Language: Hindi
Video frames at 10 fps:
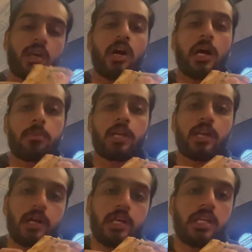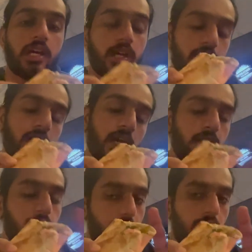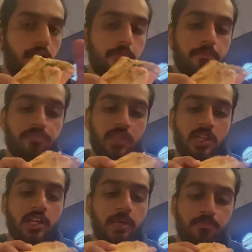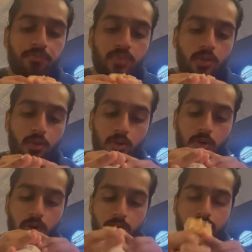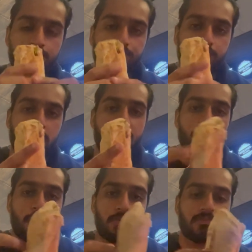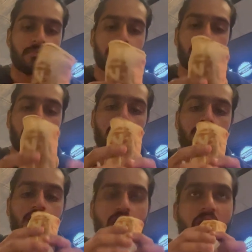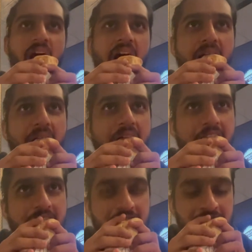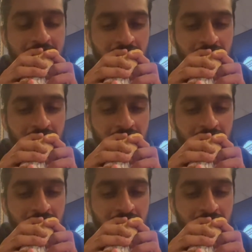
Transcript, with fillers: आप ये खाएँ या इधर आएँ या ना आए ठीक है तो लेट्स गो तो चलिए शुरू करते हैं